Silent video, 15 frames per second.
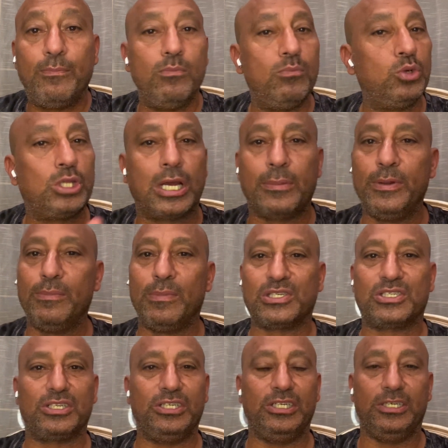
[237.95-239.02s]
مدربين
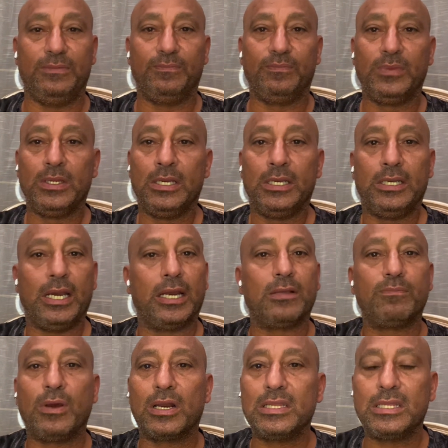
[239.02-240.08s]
مصريين يعني انا
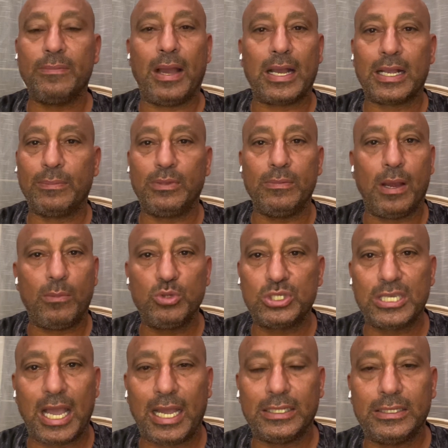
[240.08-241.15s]
اتمرنت مع الكابتن محمود
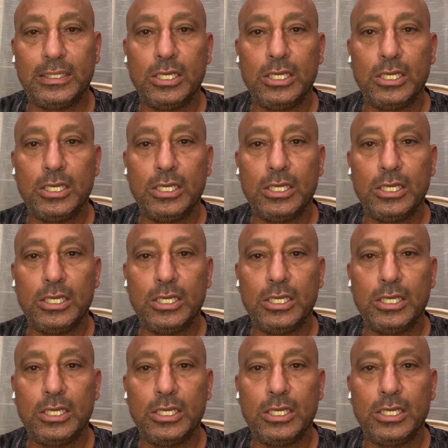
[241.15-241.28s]
سعد